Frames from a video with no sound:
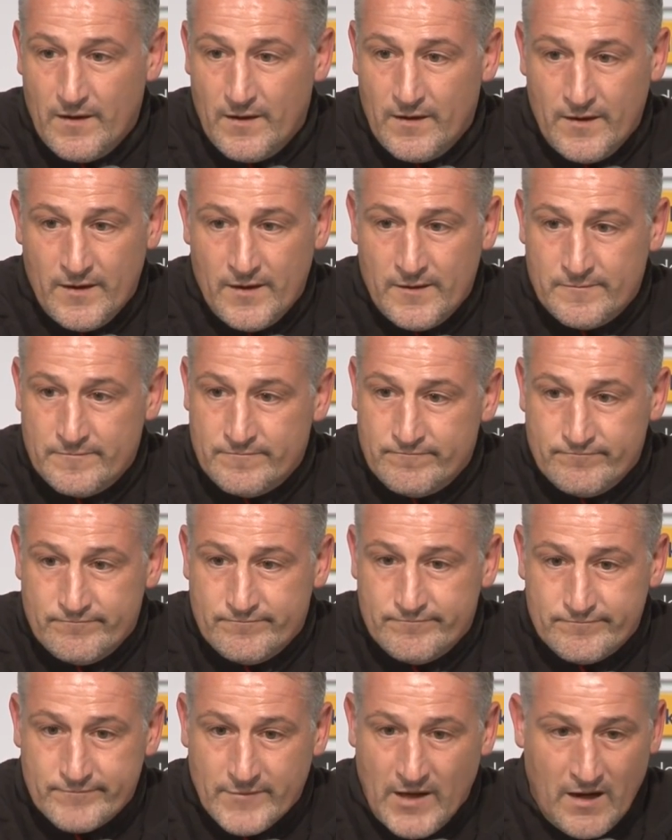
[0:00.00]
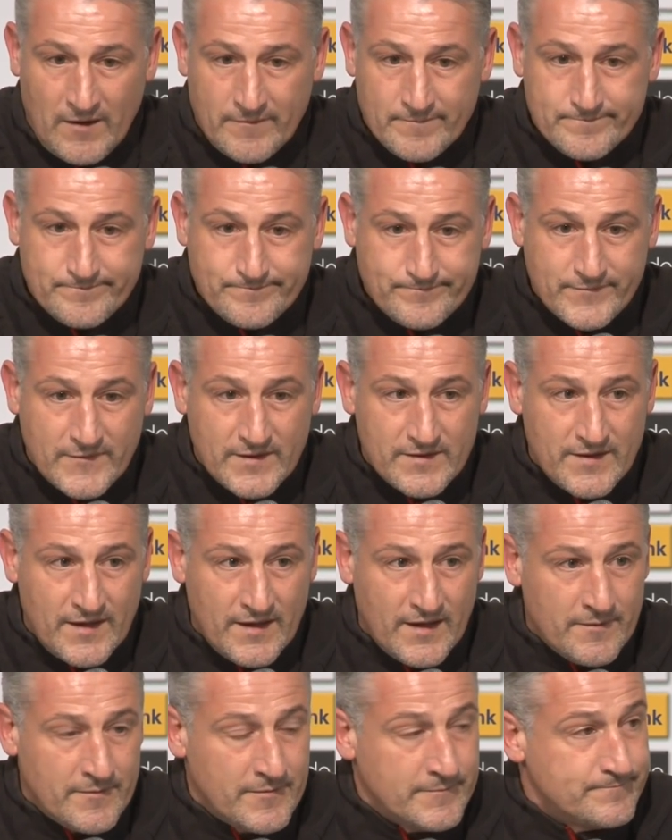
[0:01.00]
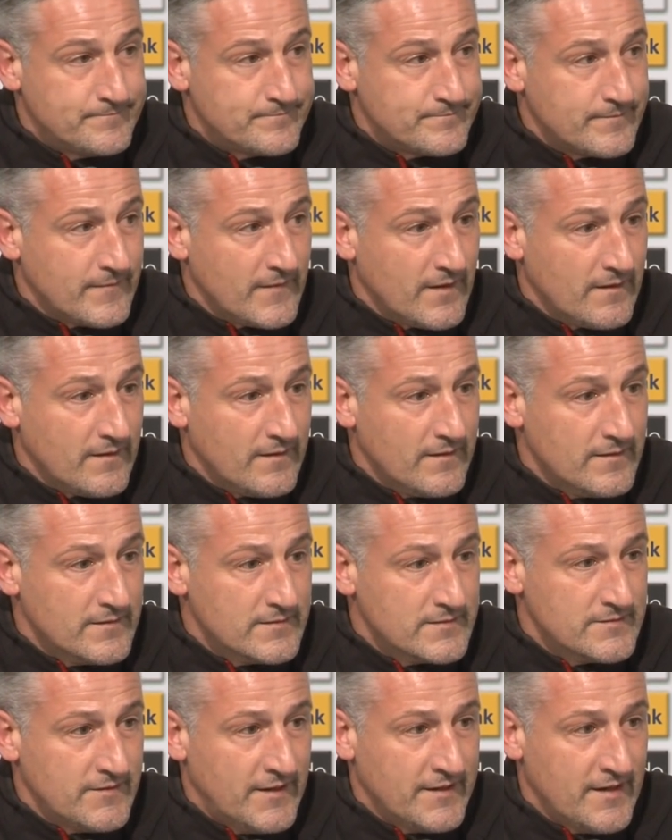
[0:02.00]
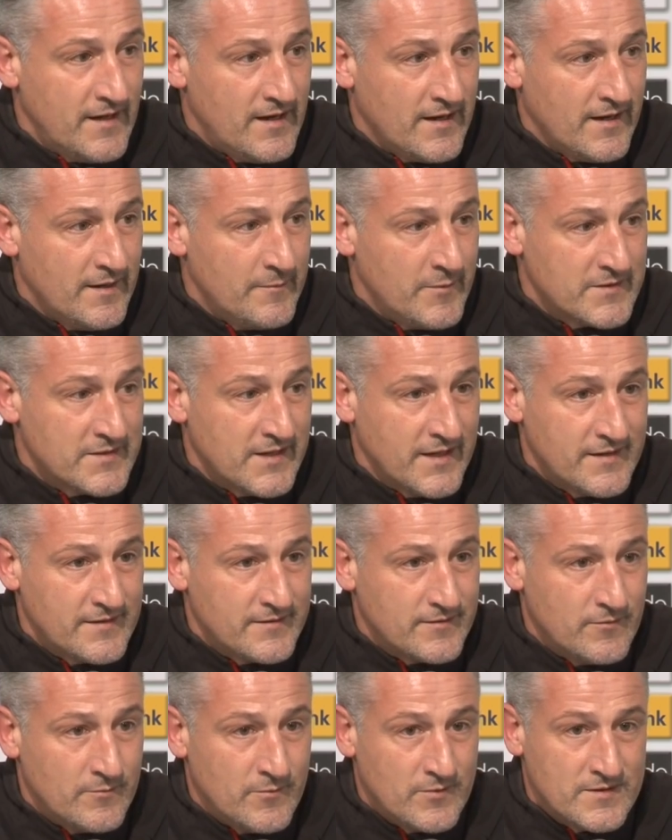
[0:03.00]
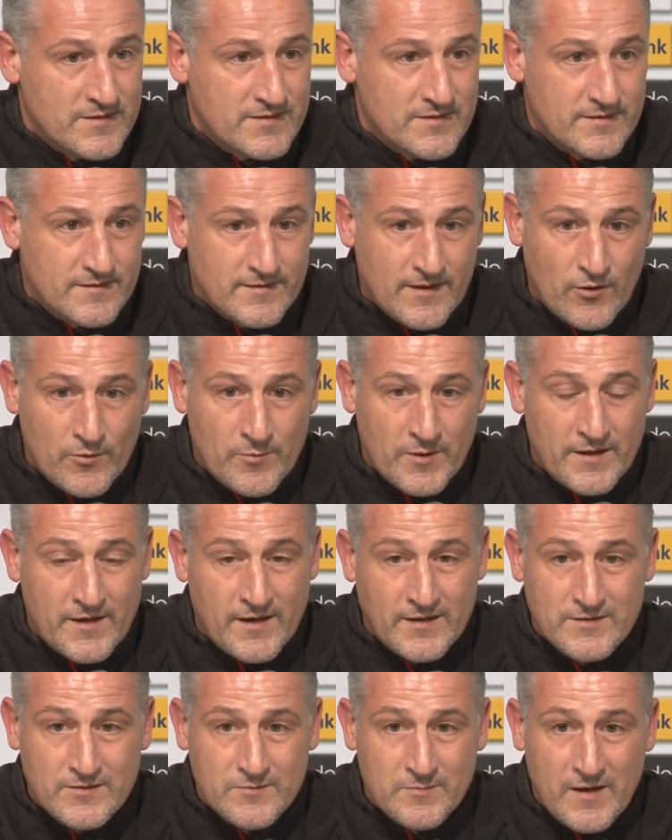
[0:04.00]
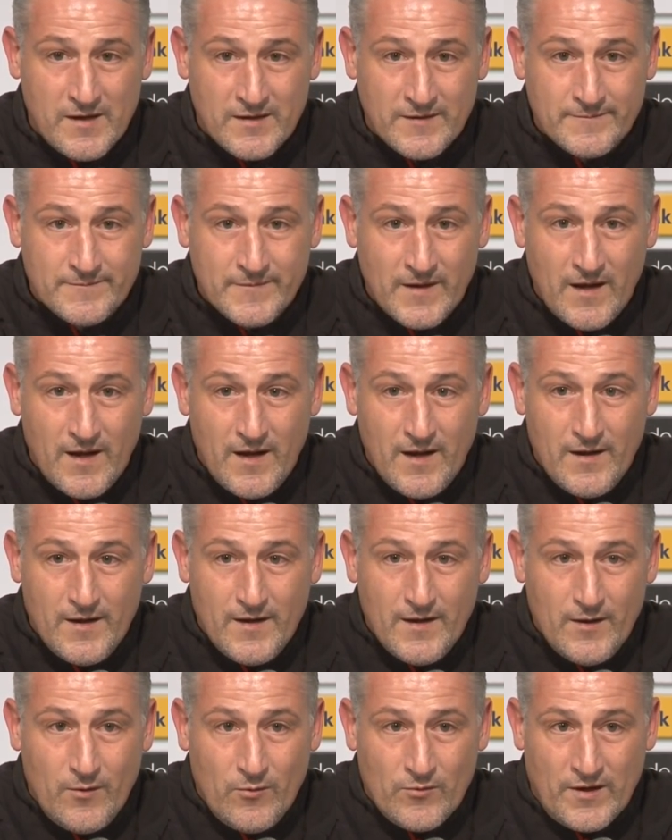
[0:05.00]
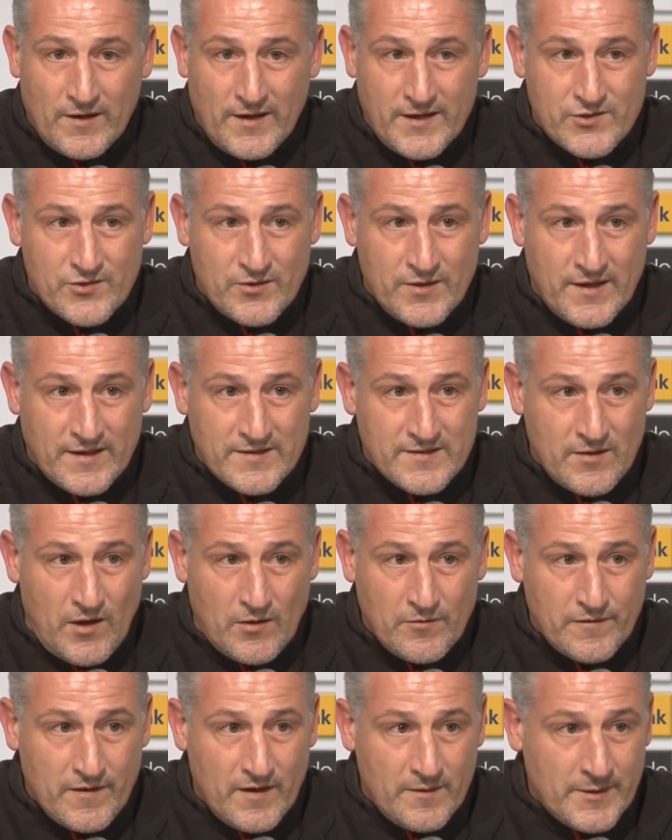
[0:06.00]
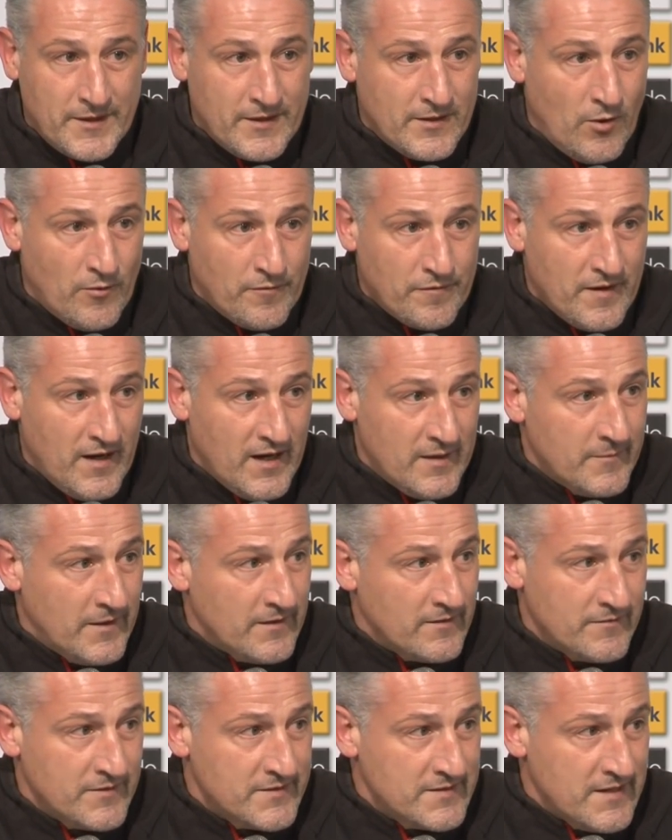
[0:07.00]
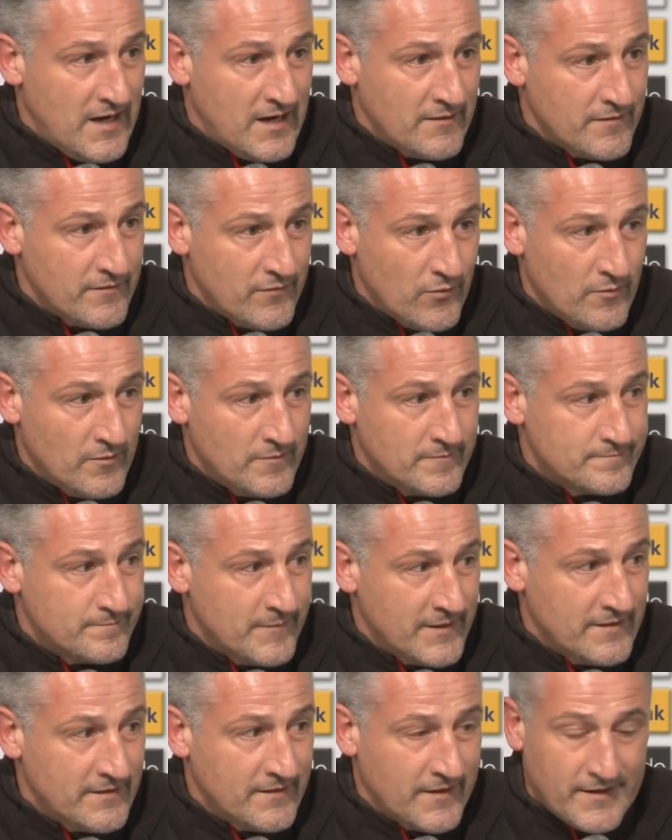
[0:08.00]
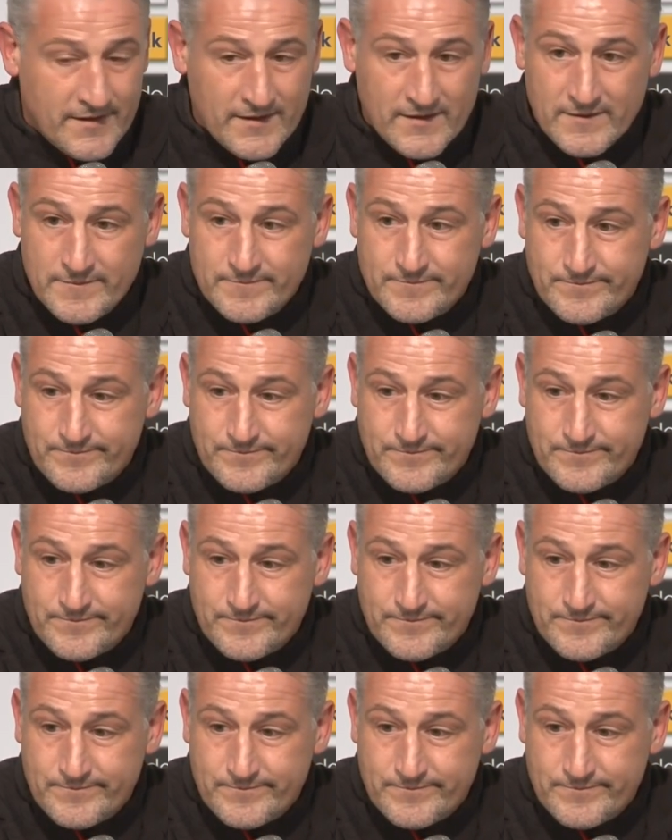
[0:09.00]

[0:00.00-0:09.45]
Ähm, ja, ich denke, zwei Tage haben wir Zeit, um uns darüber Gedanken zu machen. Und dann geht schon die nächste Aufgabe gegen Hoffenheim. Also wir sind nach wie vor mittendrin